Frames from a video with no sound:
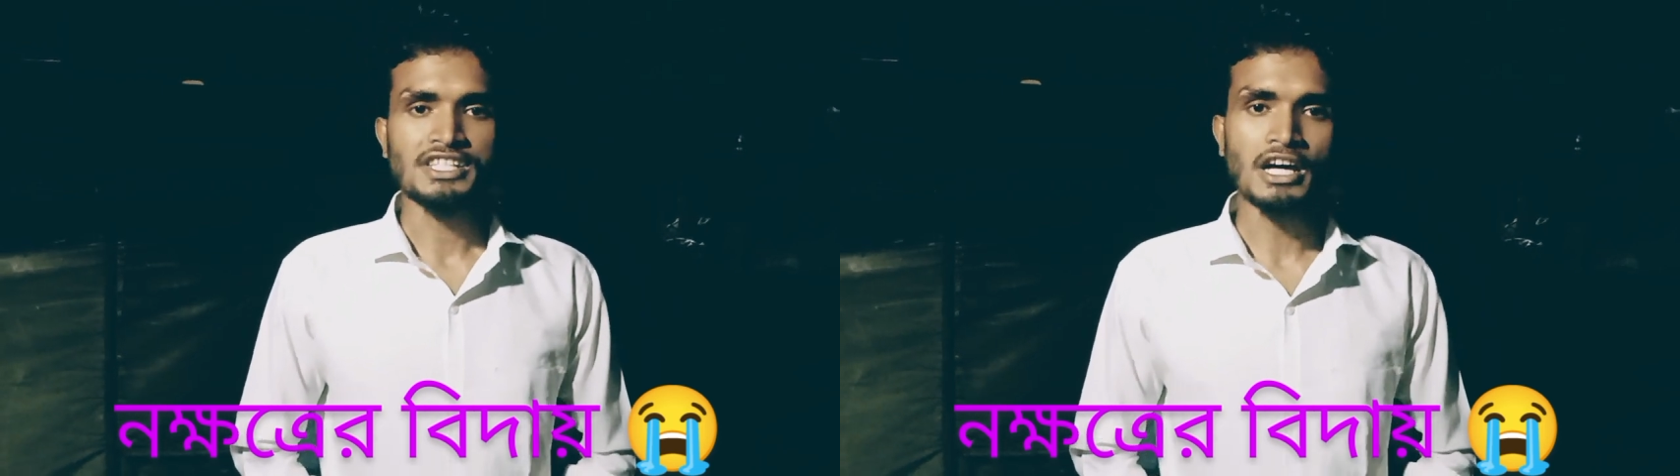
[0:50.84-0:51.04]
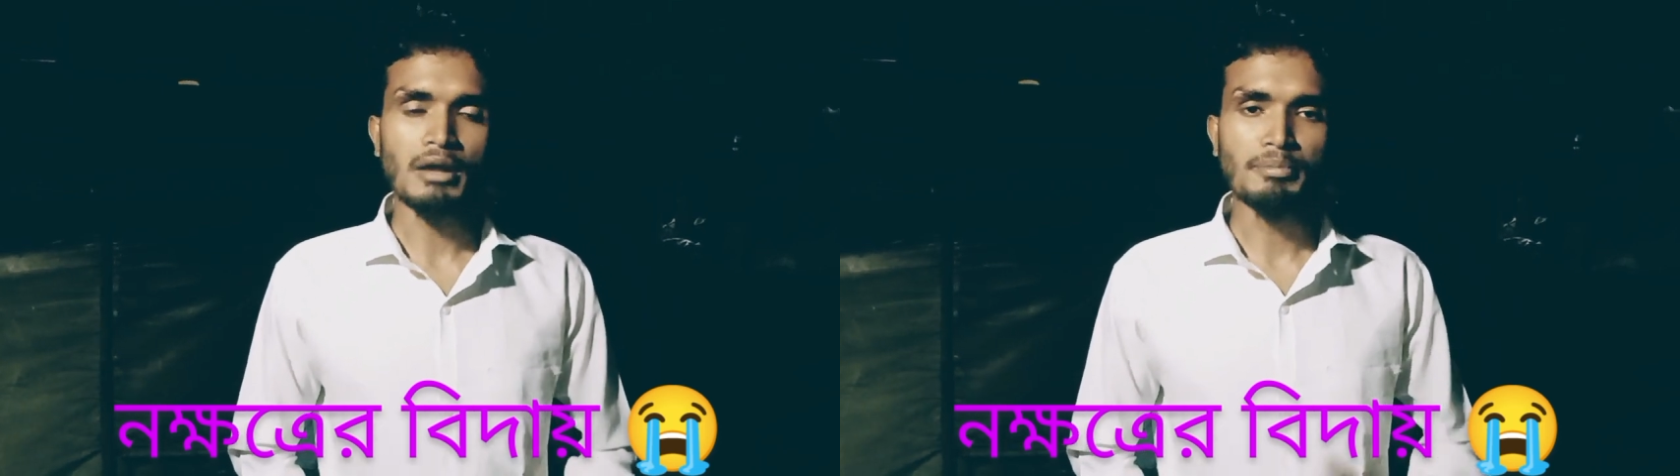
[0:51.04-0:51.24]

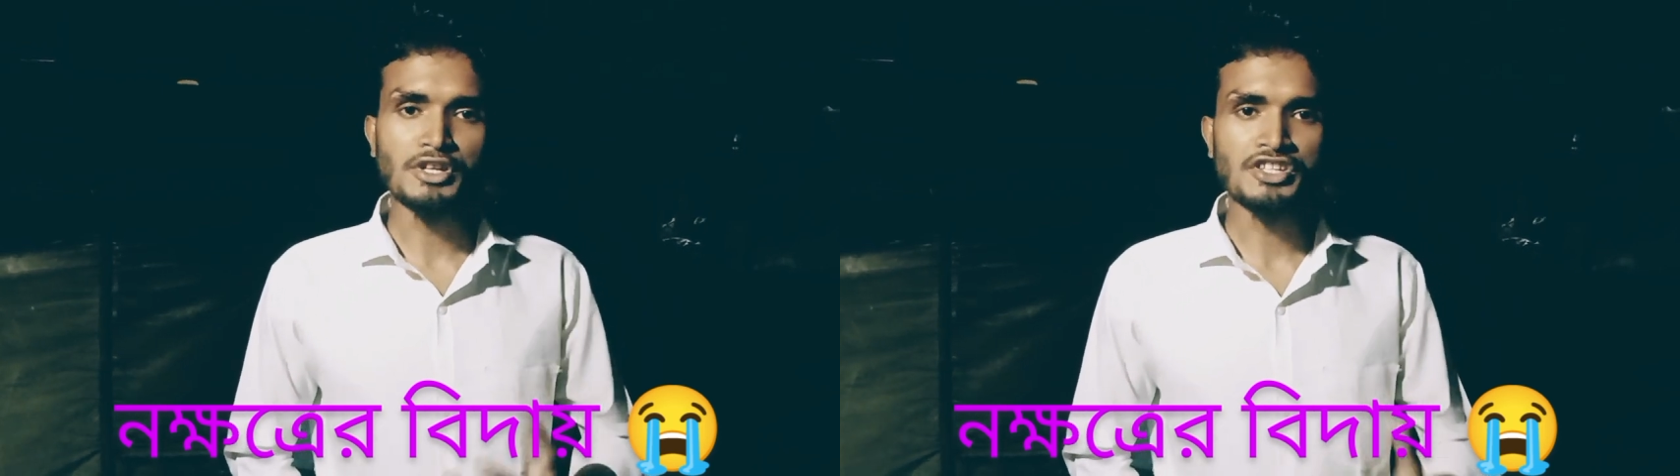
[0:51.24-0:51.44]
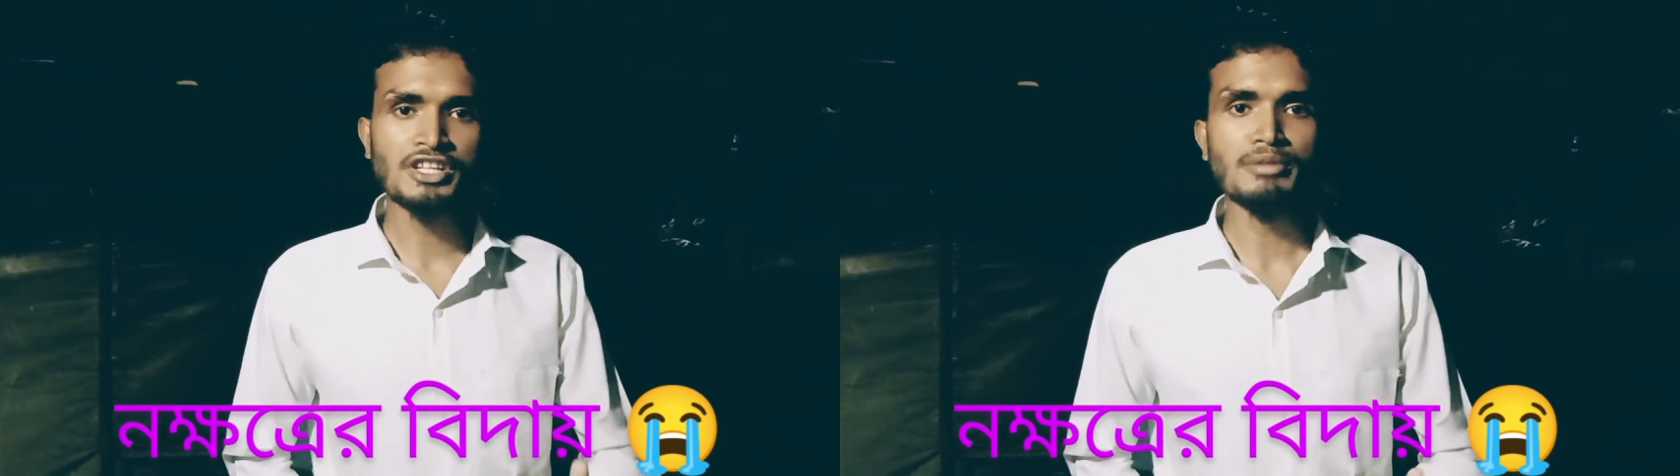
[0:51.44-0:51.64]
সারা
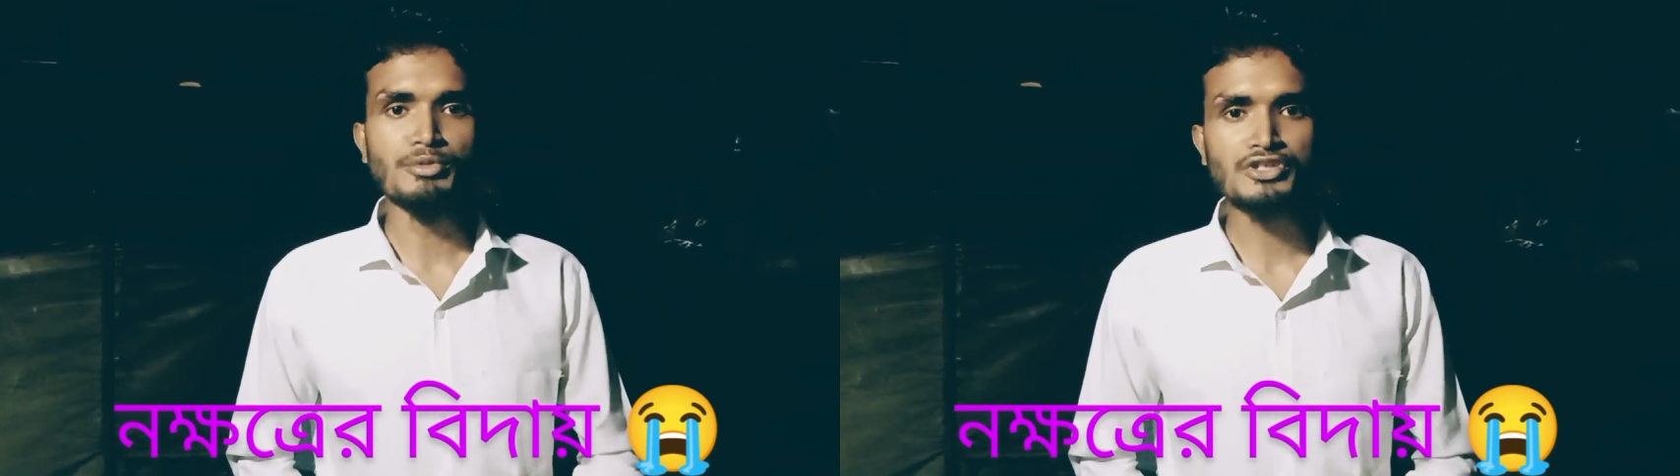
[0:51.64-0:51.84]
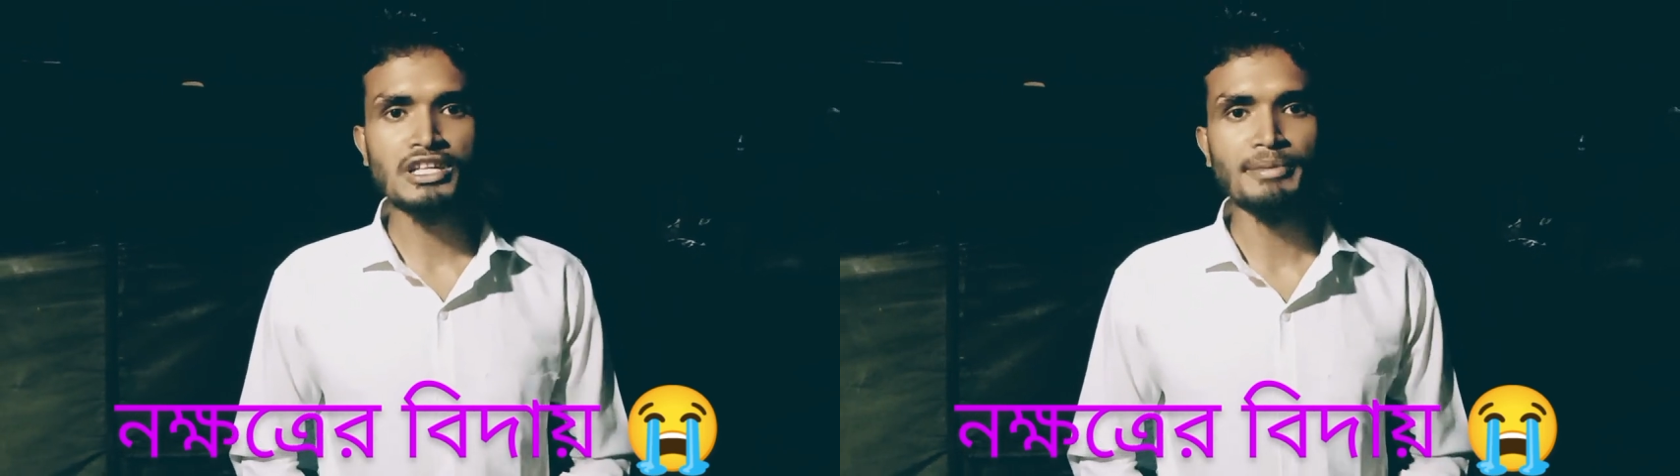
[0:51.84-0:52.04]
বিশ্বের
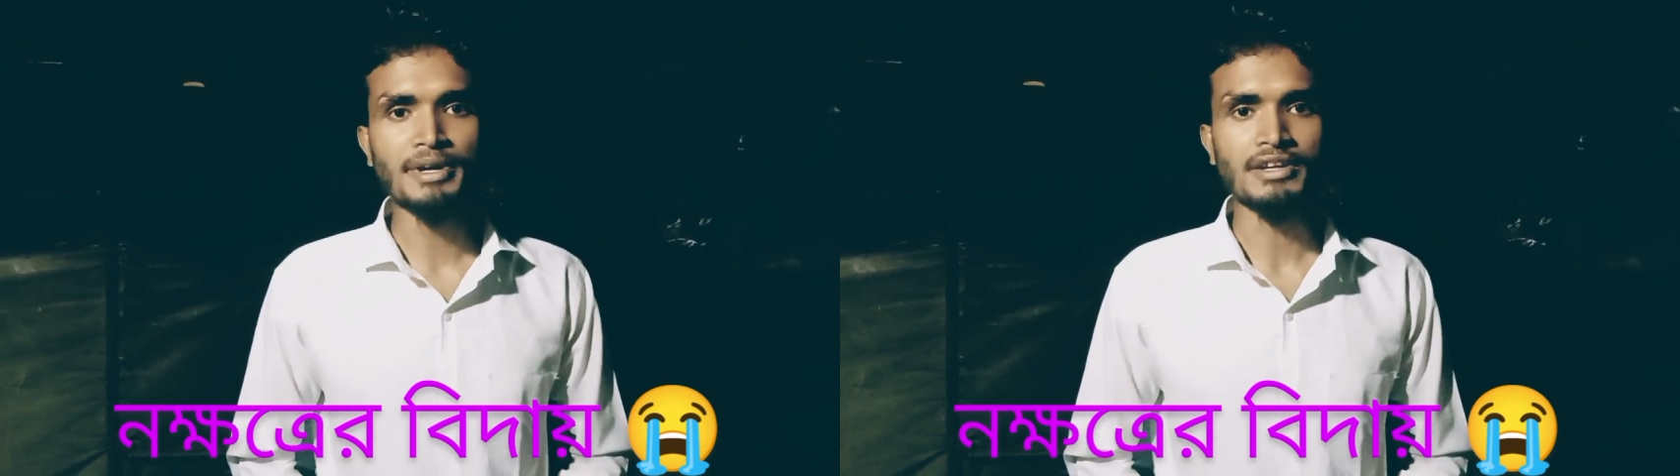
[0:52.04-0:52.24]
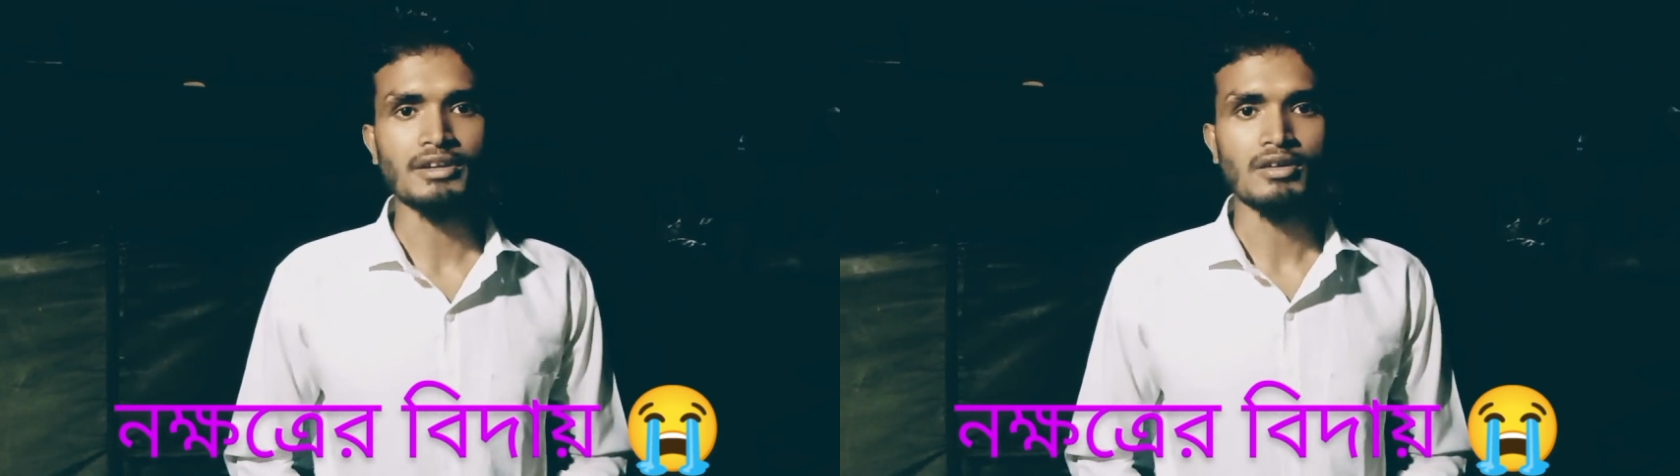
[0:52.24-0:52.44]
মুসলিমের